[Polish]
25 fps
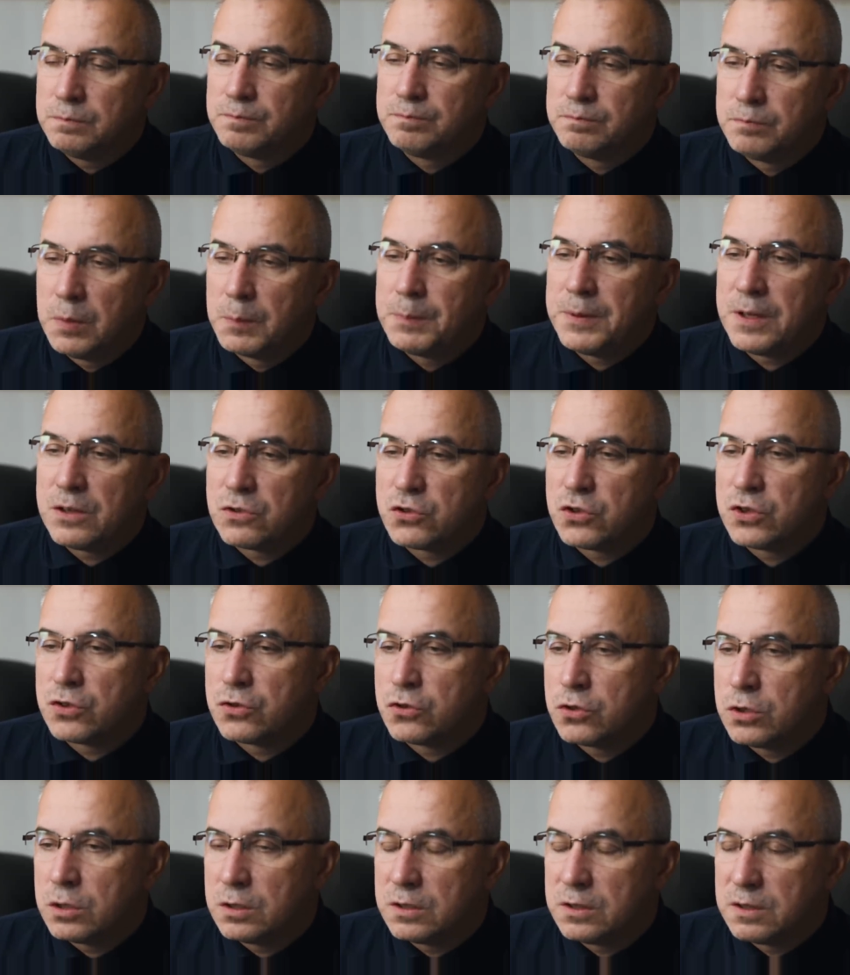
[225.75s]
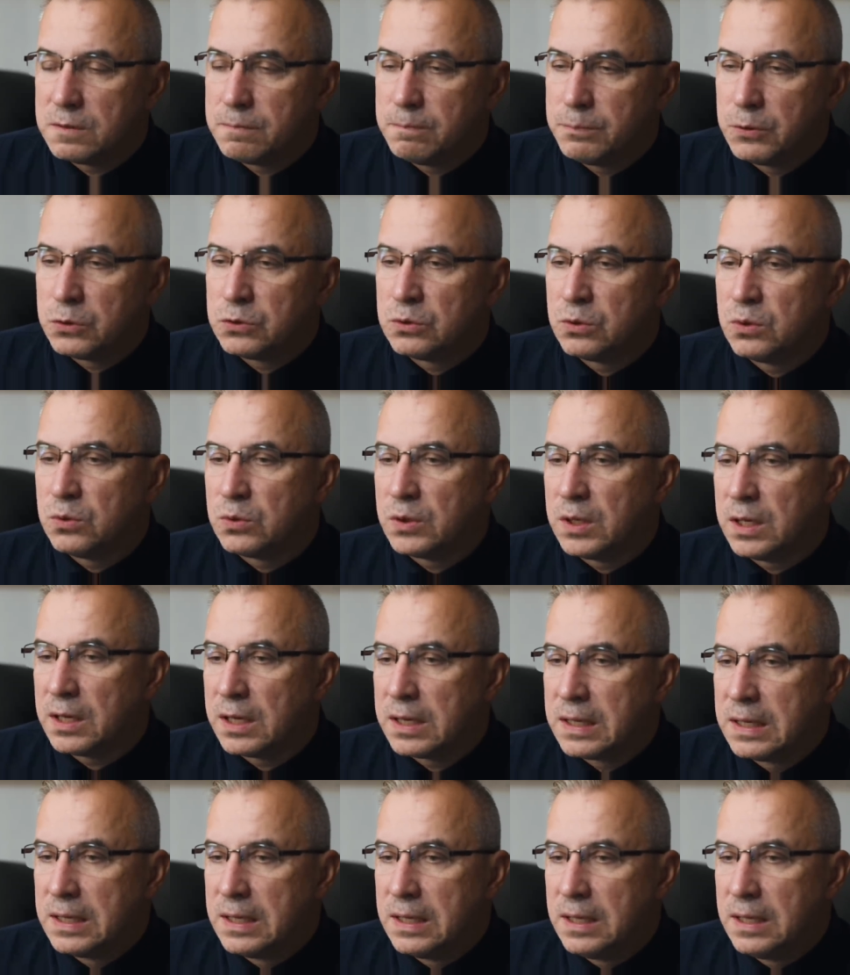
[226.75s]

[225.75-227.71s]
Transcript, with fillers: po pierwsze Żyd, po drugie